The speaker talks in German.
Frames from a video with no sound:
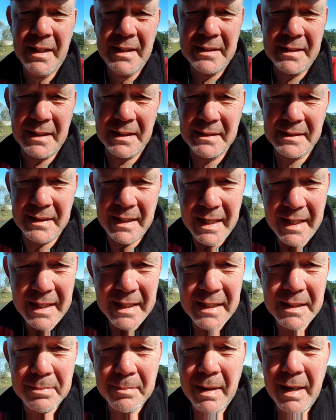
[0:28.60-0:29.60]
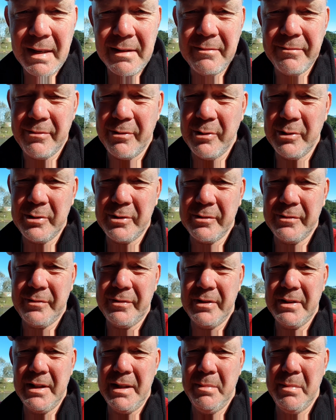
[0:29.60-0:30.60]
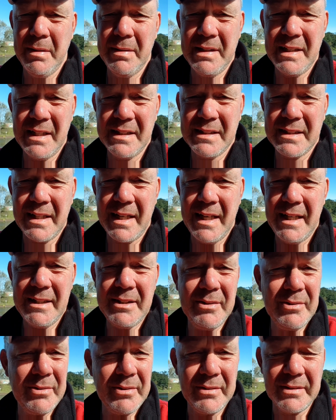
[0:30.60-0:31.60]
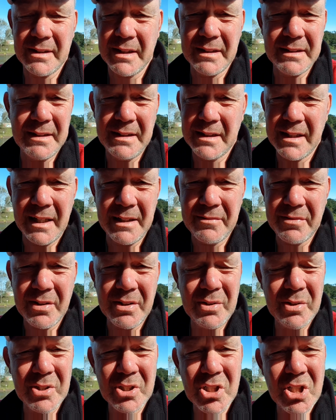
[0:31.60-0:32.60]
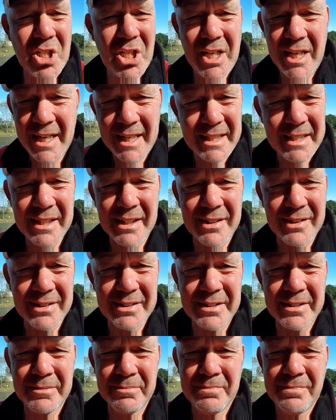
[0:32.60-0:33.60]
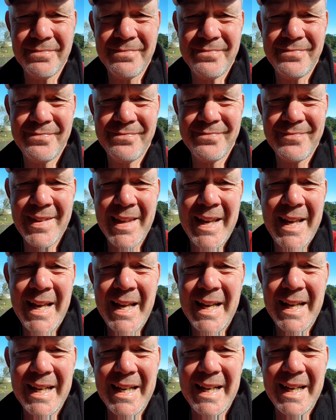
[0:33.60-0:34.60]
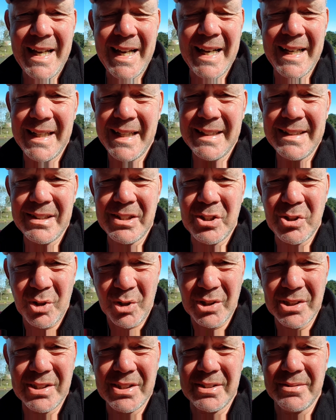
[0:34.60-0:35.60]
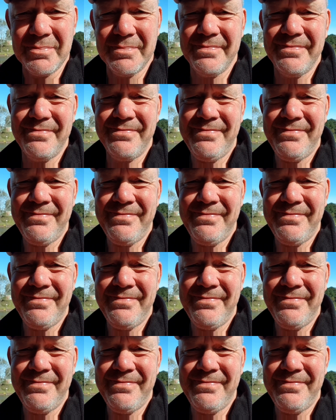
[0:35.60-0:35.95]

Da sehe ich mal ein Foto von ihm in der Zeitung und das sieht einfach nur schlecht aus. Herr Drosten,